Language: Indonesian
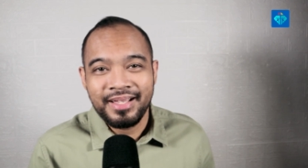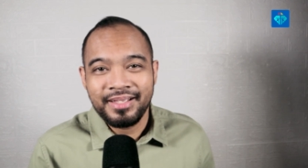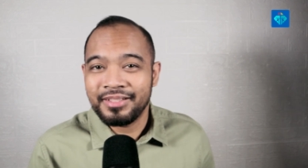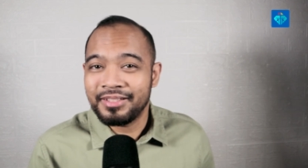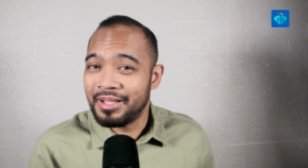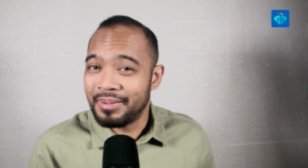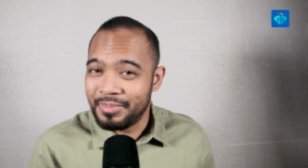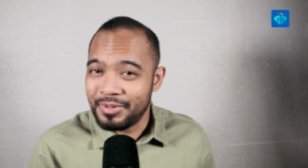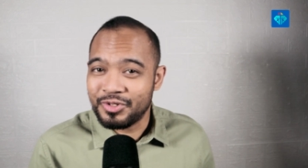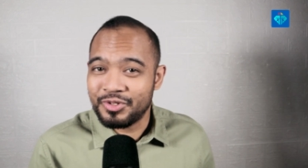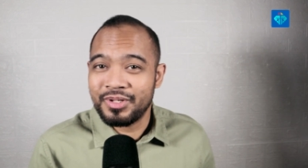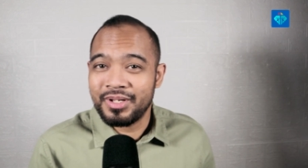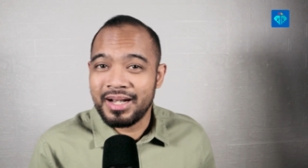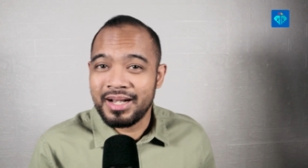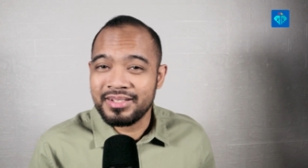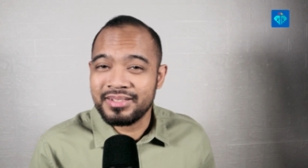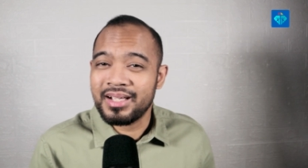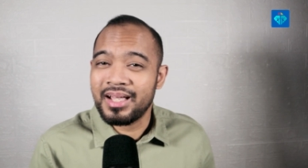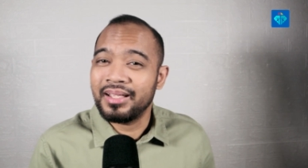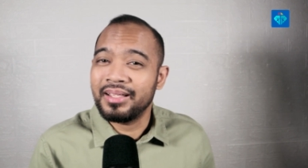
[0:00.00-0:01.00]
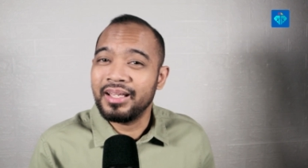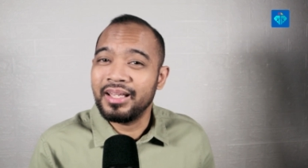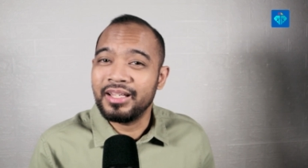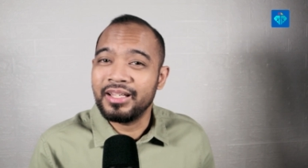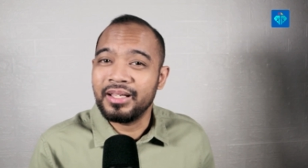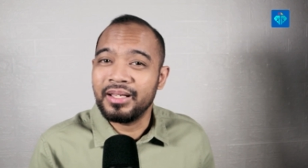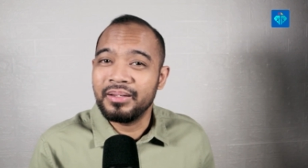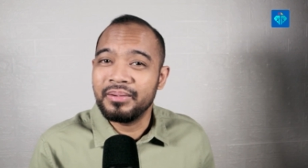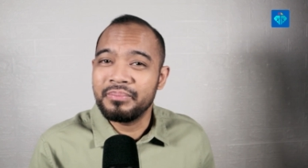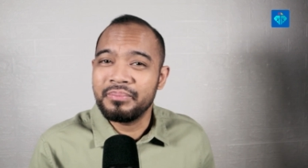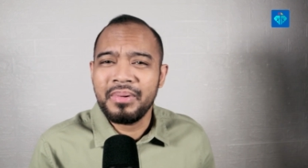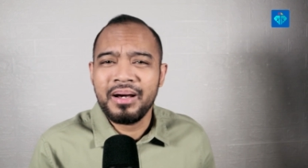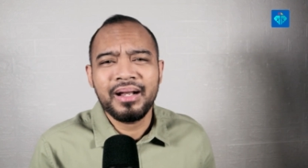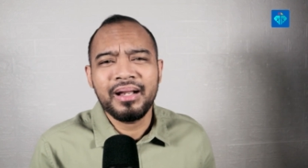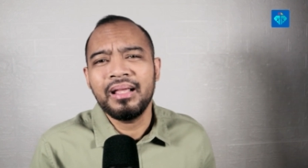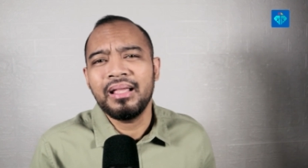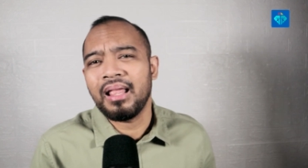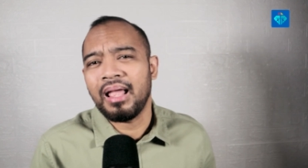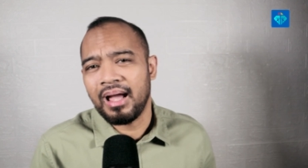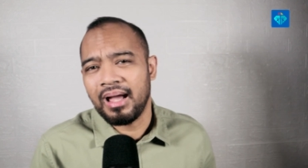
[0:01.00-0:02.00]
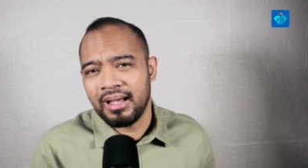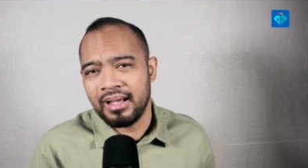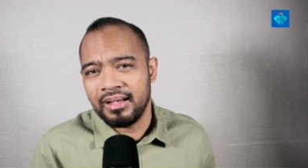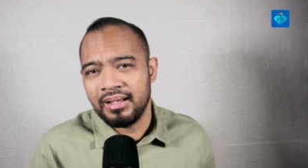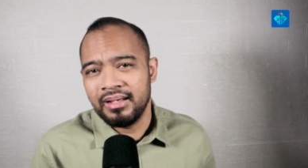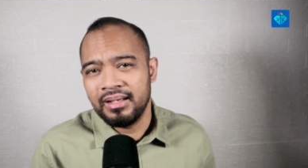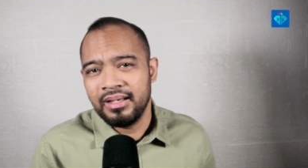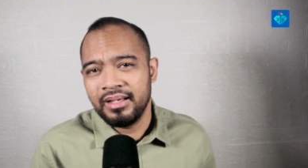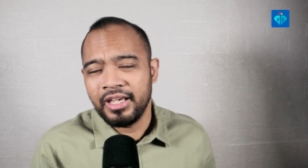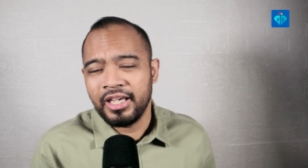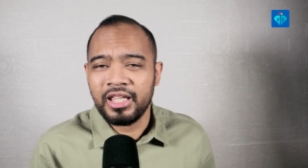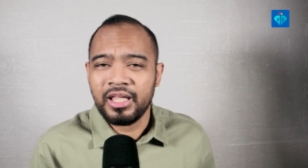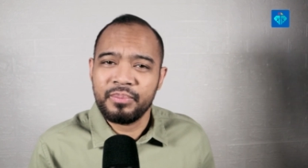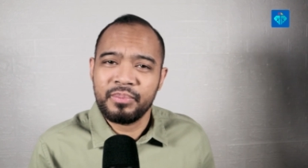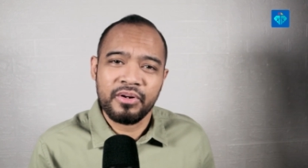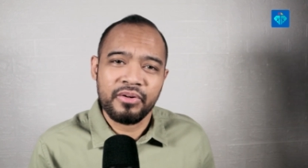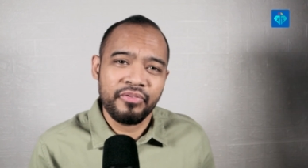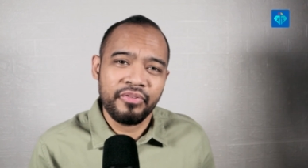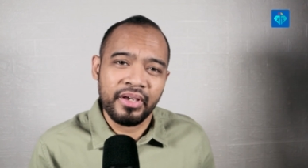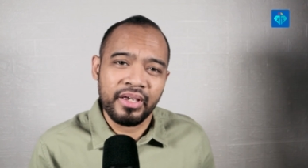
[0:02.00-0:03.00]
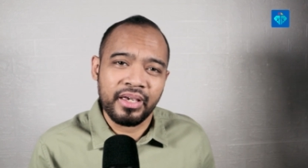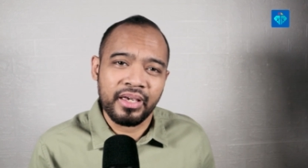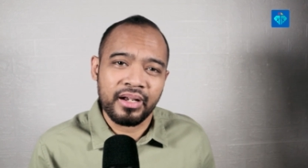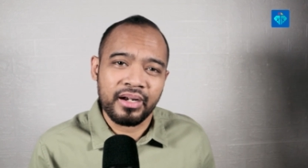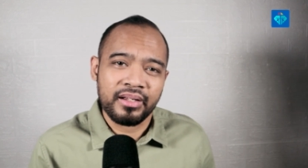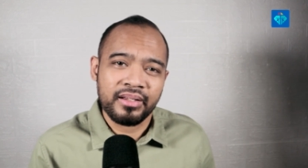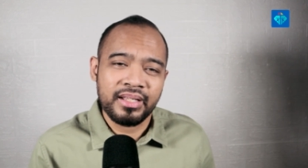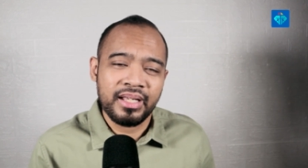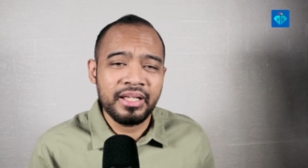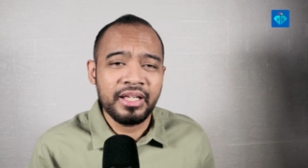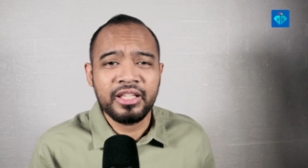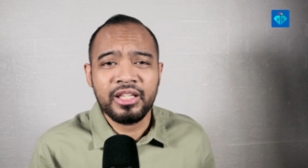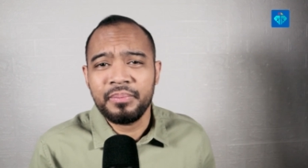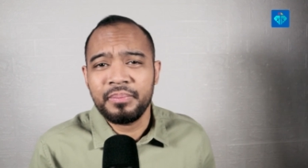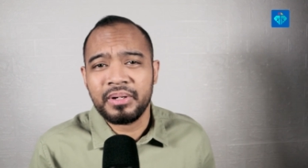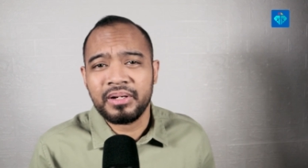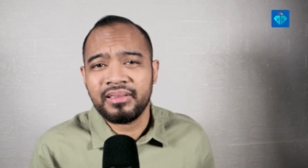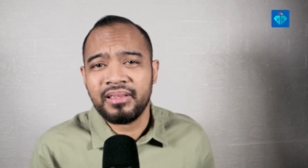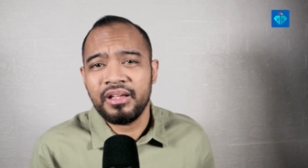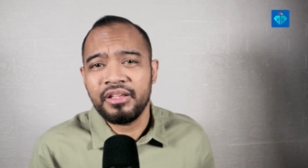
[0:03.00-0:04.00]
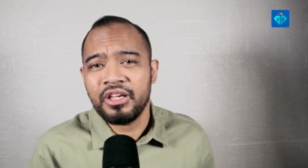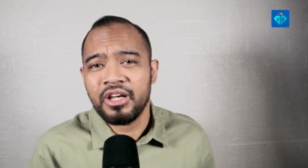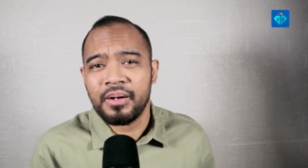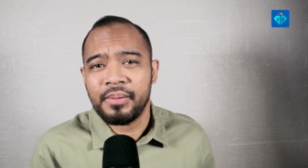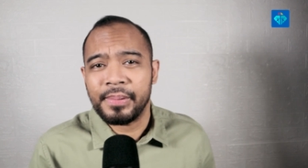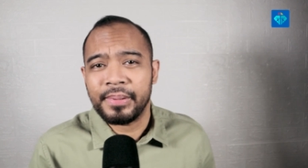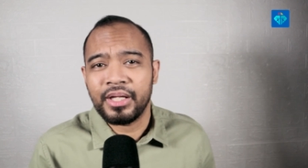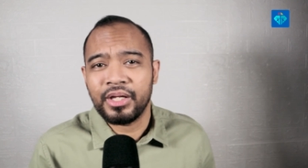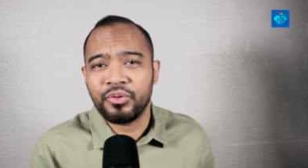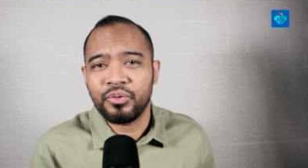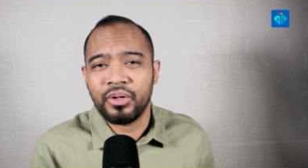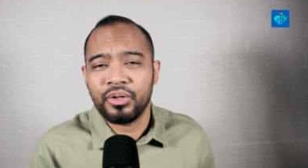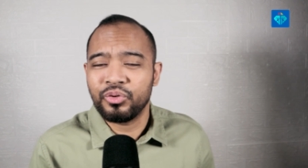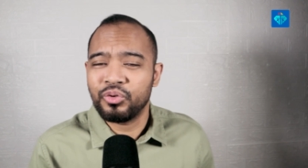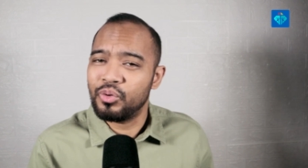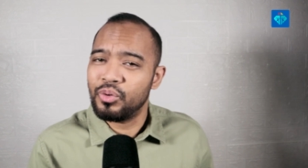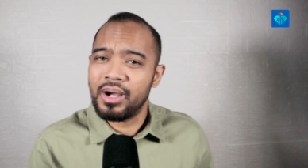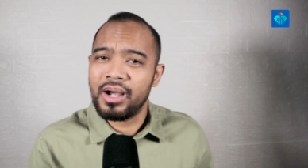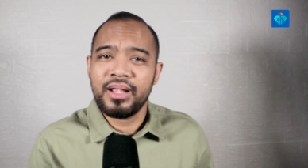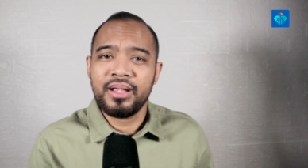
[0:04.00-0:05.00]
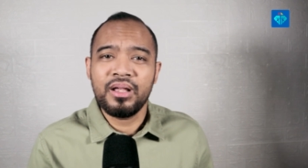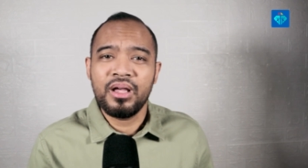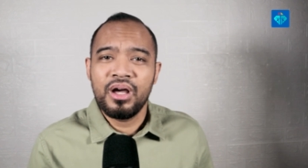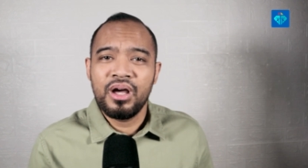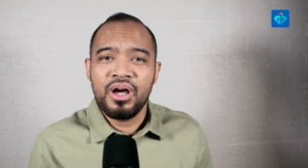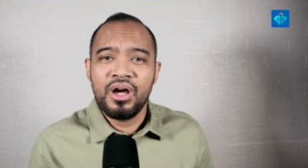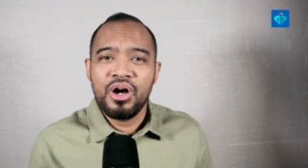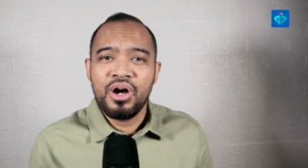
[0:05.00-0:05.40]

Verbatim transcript: Tetapi saudara saat ini, marilah kita berpikir dan kita bertanya kepada Tuhan, Tuhan,